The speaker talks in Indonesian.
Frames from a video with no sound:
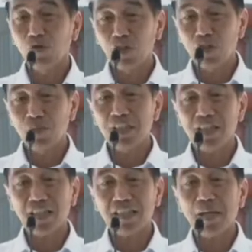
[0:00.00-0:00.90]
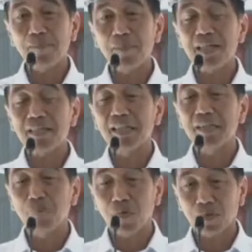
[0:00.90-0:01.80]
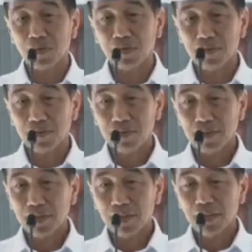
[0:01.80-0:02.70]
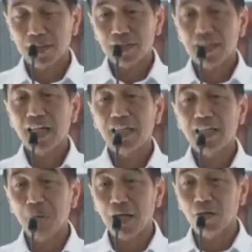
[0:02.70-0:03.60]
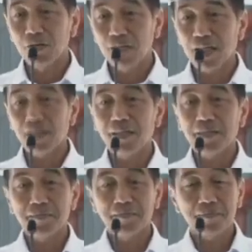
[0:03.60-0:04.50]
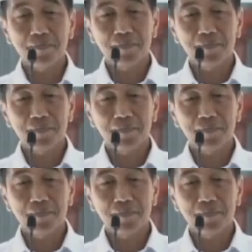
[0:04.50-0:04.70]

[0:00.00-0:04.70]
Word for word: amonium nitrat kita masih impor. Dengan dibangunnya